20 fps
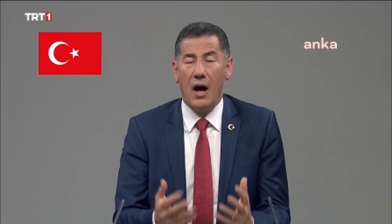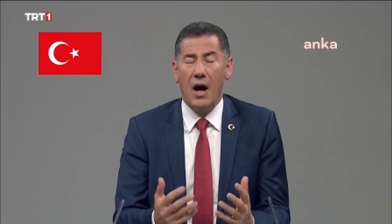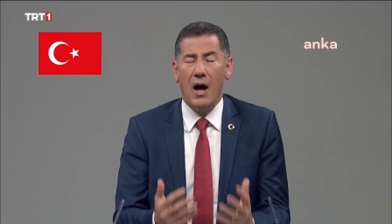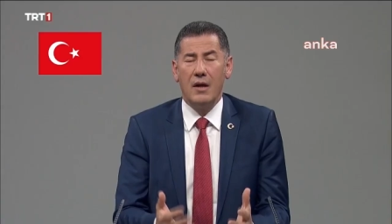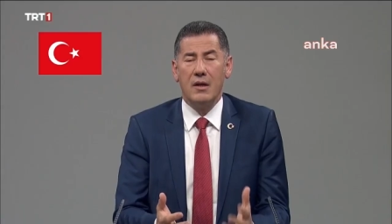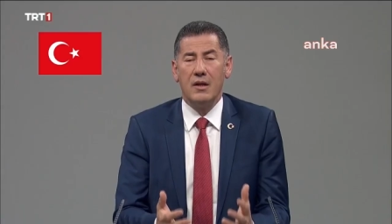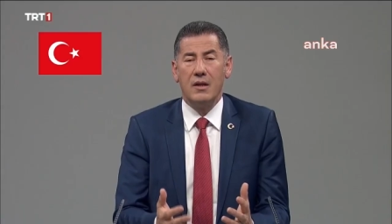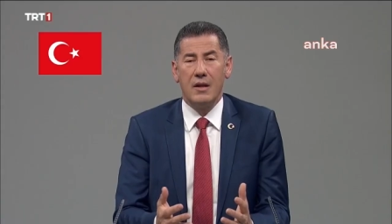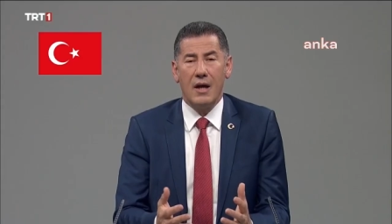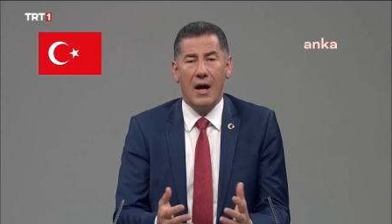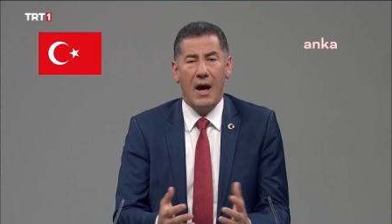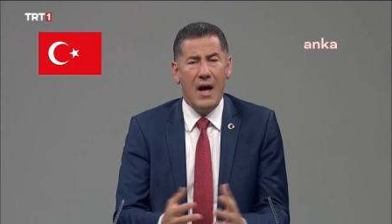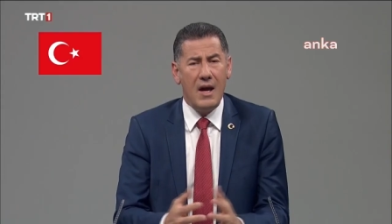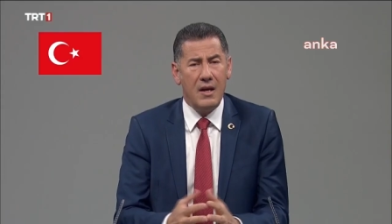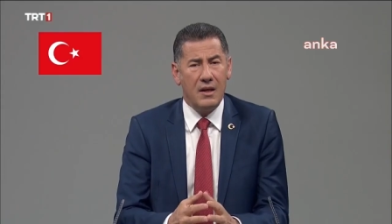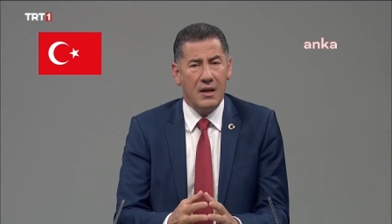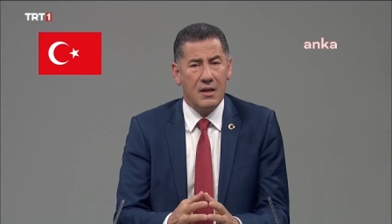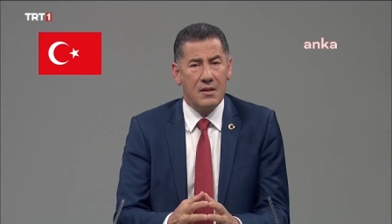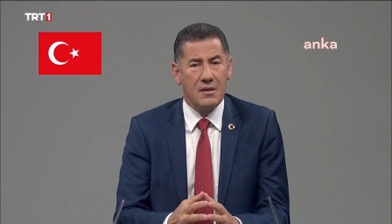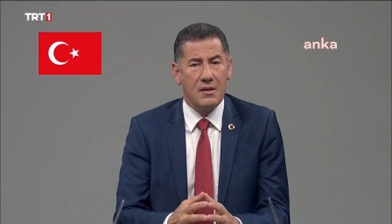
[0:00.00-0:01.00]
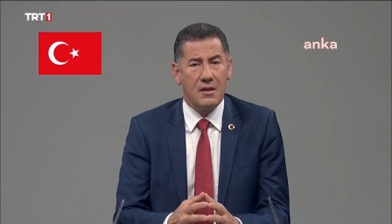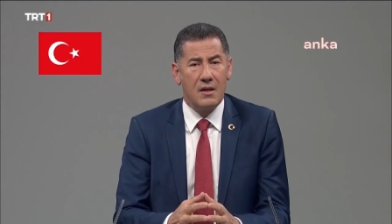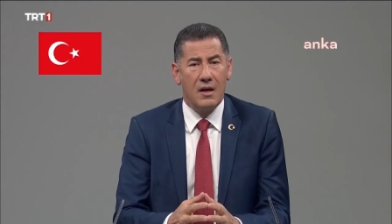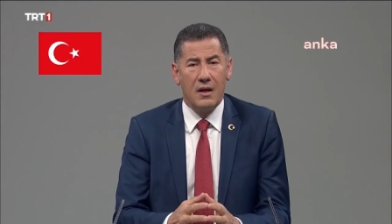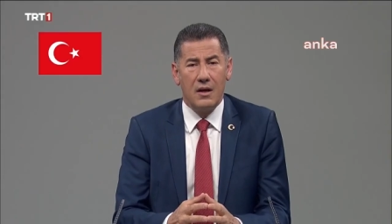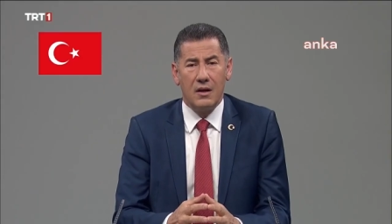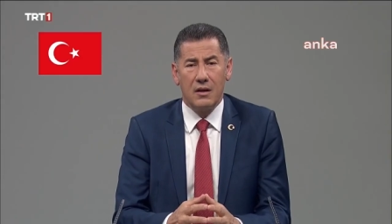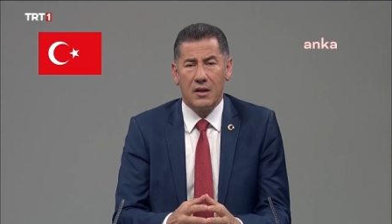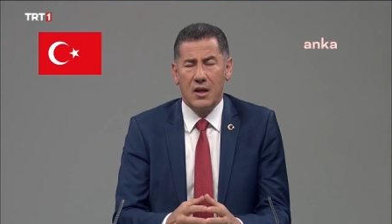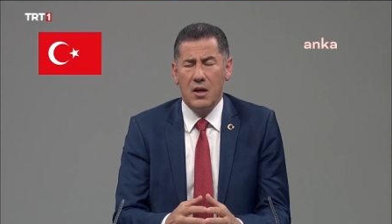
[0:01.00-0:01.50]
Anında herkes
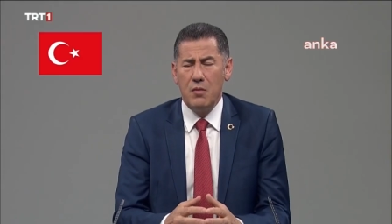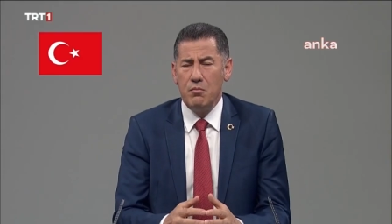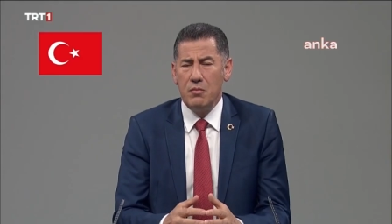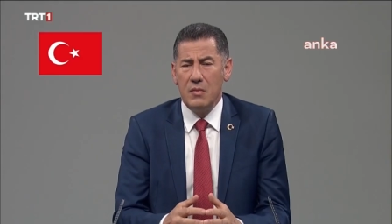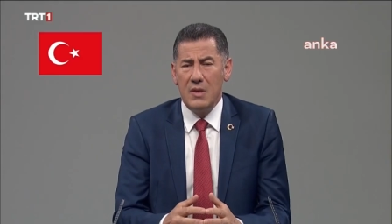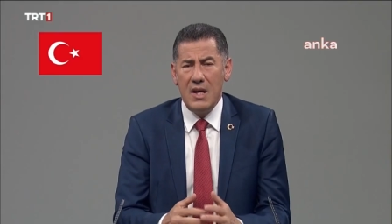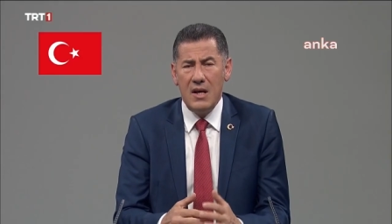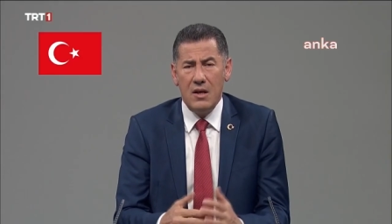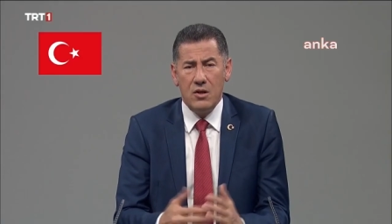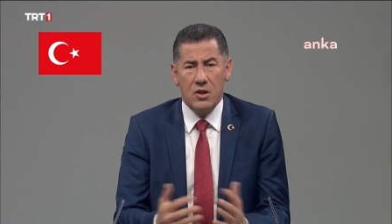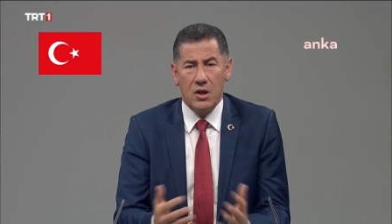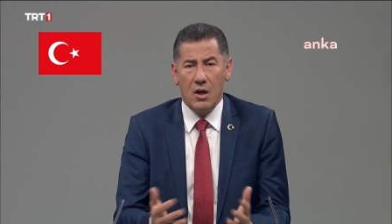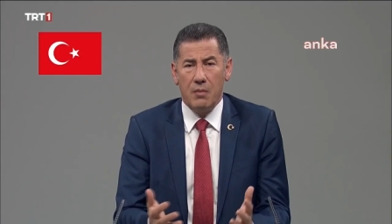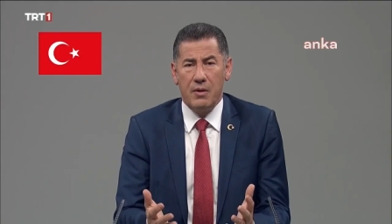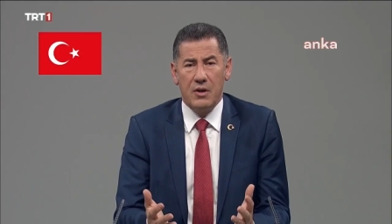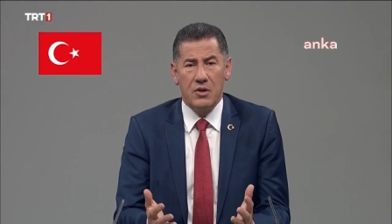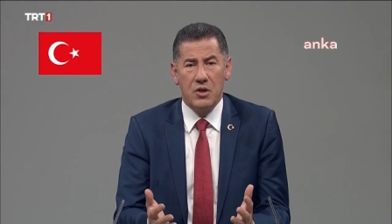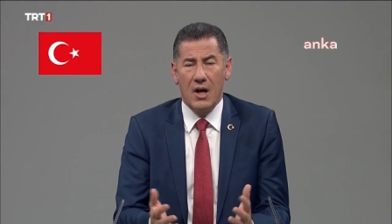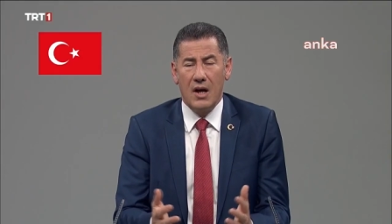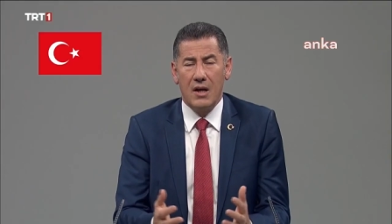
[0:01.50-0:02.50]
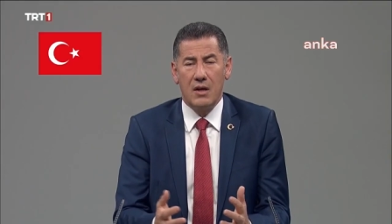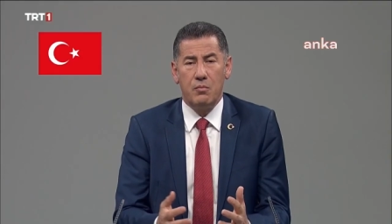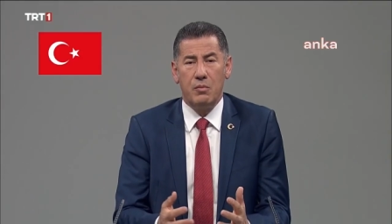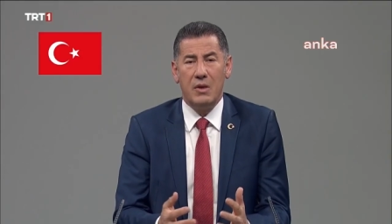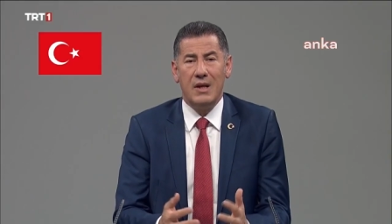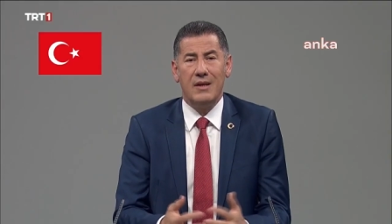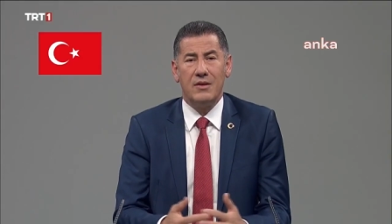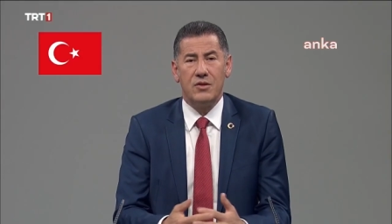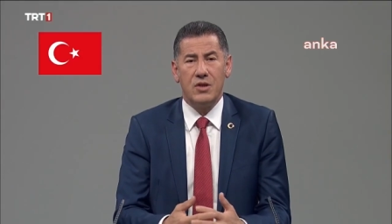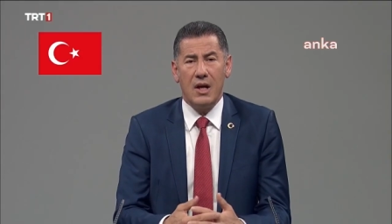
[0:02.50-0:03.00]
kim ne iş yapacağını
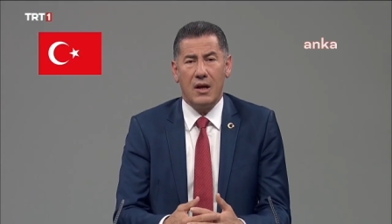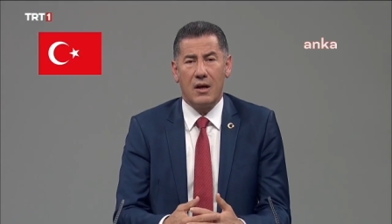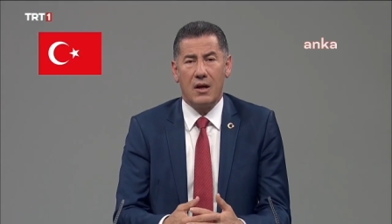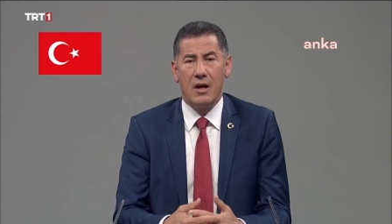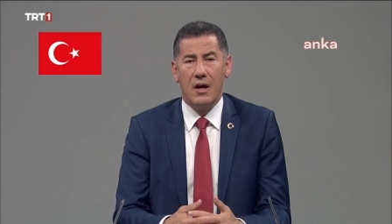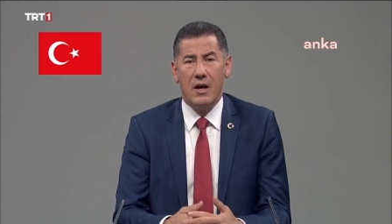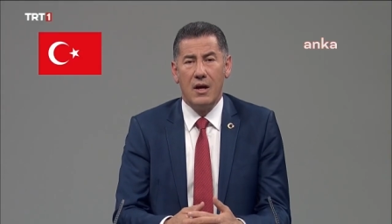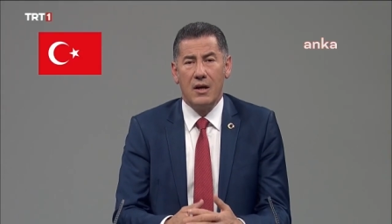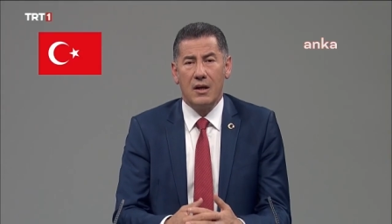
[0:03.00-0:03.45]
bilecek.